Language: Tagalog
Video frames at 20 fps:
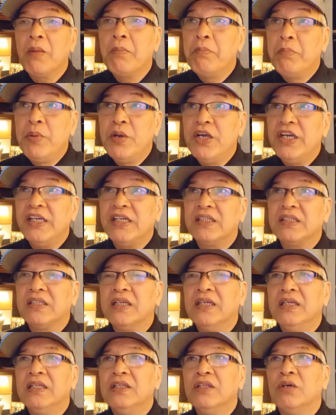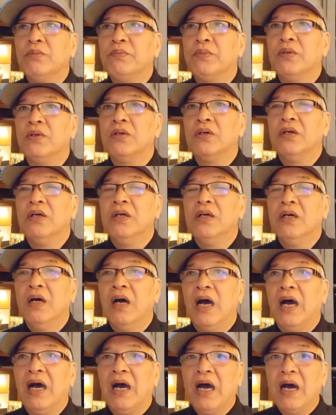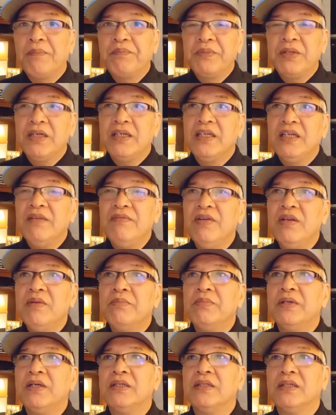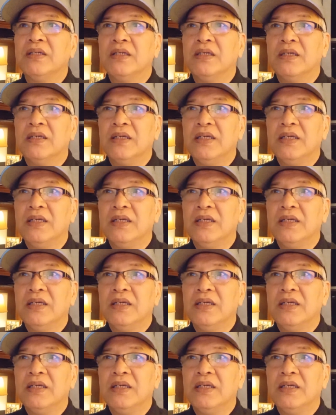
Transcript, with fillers: birth na po uh, after giving birth uh,